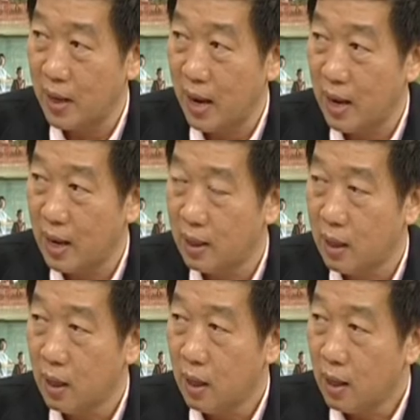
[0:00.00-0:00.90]
ทำยังไงให้
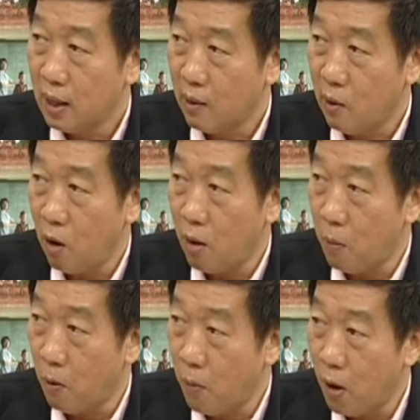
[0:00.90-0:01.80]
ข้อ
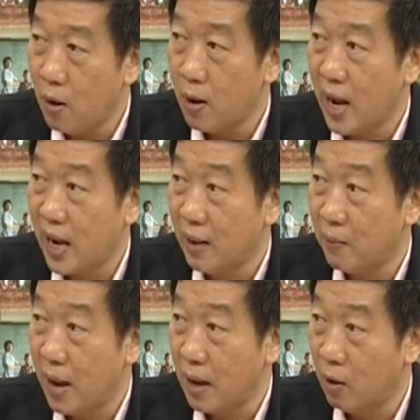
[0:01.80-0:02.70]
บกพร่องการ
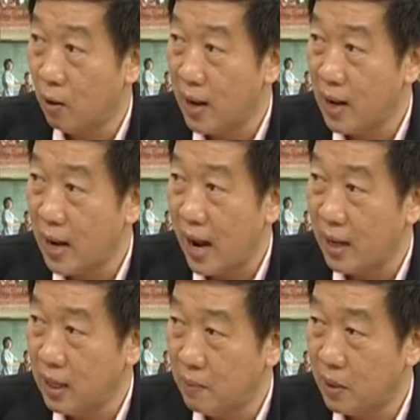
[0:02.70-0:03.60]
ทำงานของร่าง
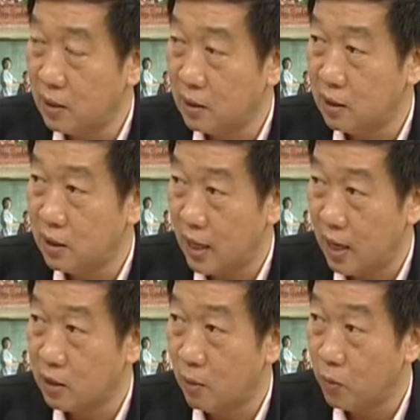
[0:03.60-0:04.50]
กายที่มัน
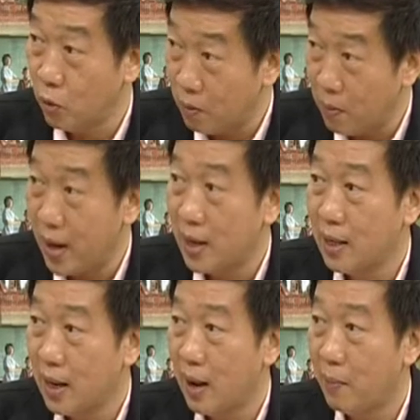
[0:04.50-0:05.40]
เสียสมดุลไป
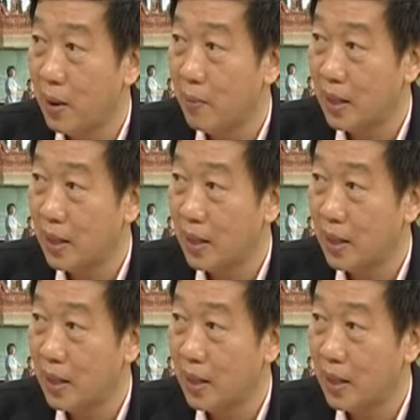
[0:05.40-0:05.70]
นะครับ